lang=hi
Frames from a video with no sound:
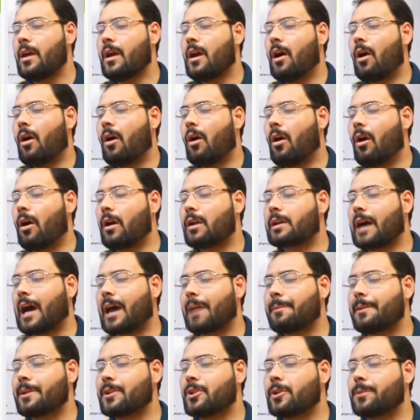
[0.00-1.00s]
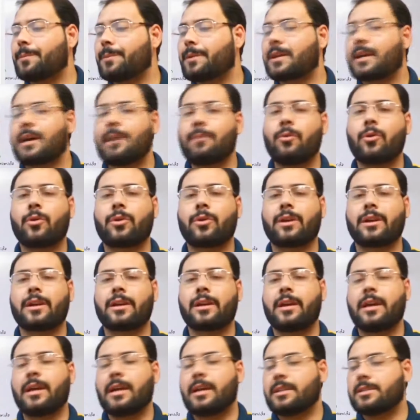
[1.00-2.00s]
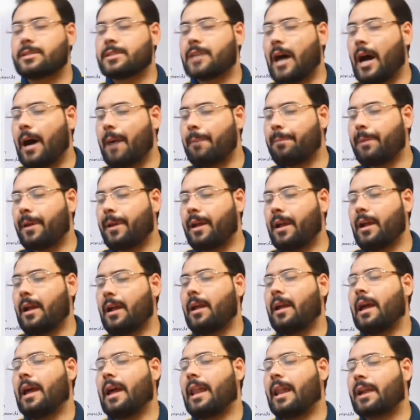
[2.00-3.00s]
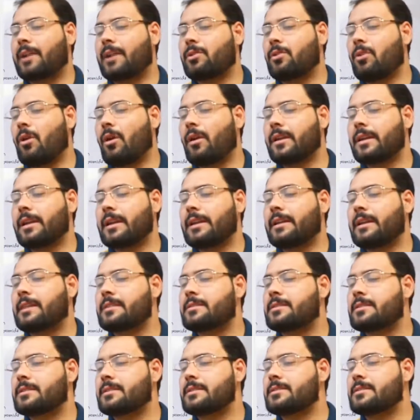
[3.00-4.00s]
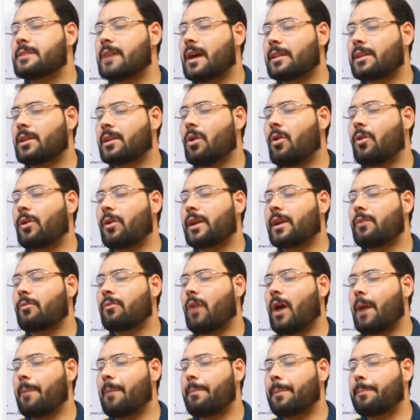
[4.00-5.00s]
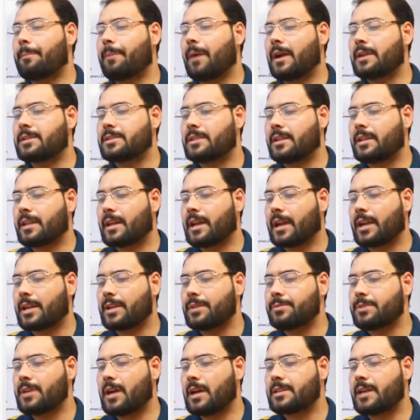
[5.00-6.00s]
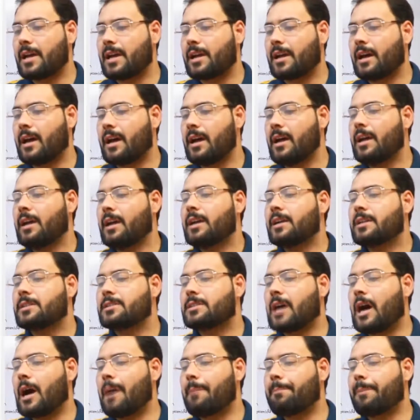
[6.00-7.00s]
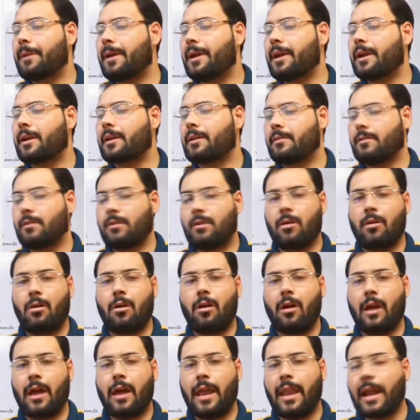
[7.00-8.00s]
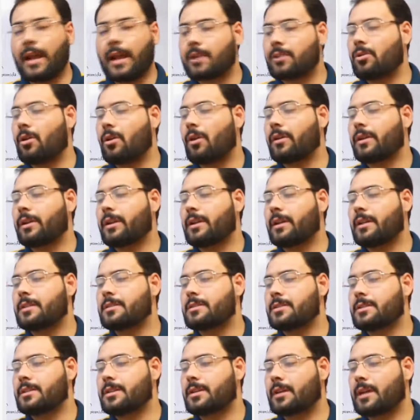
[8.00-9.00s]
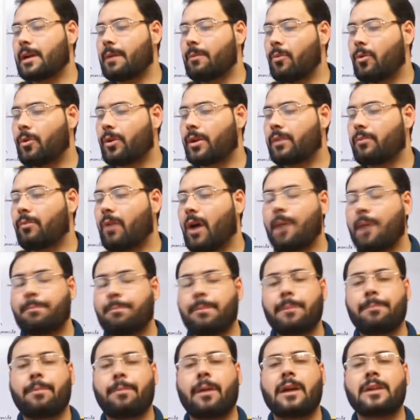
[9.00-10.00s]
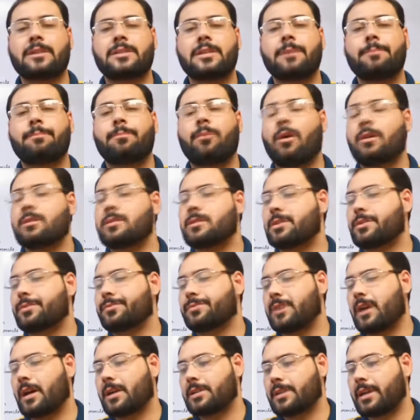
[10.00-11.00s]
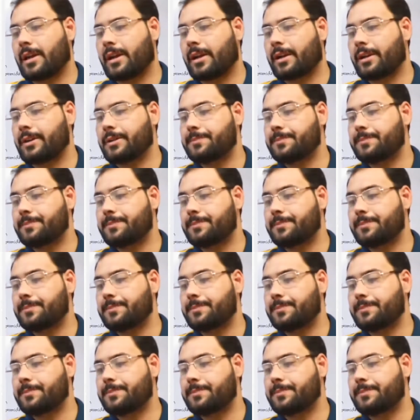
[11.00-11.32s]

और कार्बन के ऊपर कम होगी जहां पे इलेक्ट्रॉन की डेंसिटी ज्यादा होगी वहां पे पार्शल नेगेटिव चार्ज आएगा जहां पे इलेक्ट्रॉन की डेंसिटी कम होगी वहां पे पार्शल पॉजिटिव चार्ज आएगा